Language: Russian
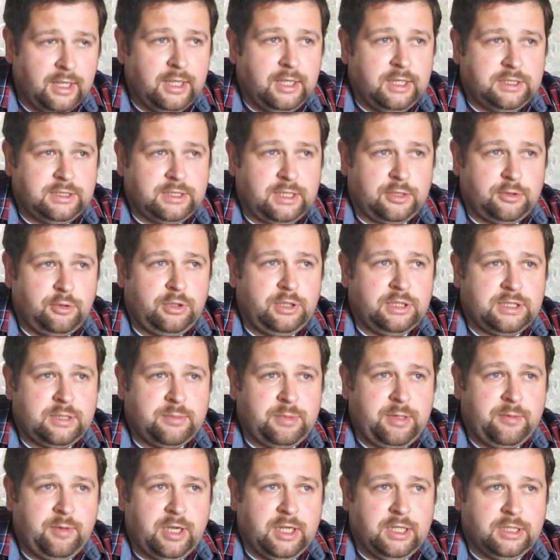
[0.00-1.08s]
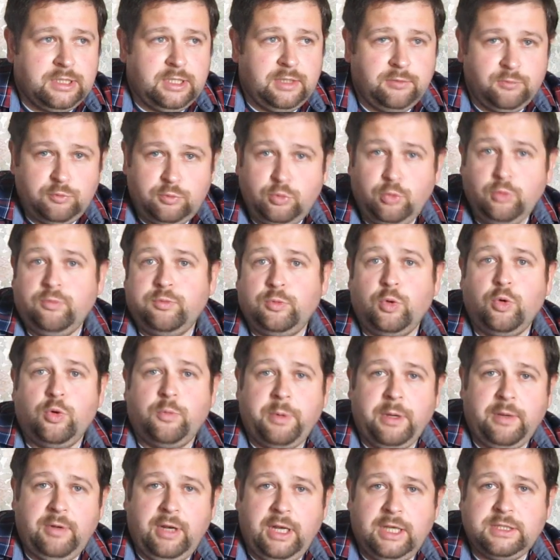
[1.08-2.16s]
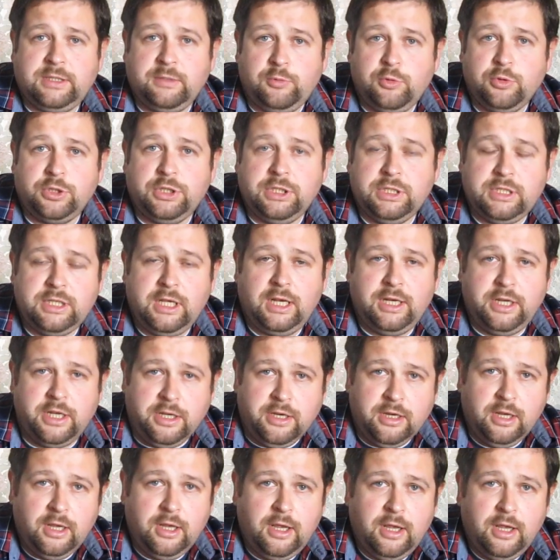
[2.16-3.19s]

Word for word: Все равно она сомневается. И тут вдруг появляется в ее жизни олень,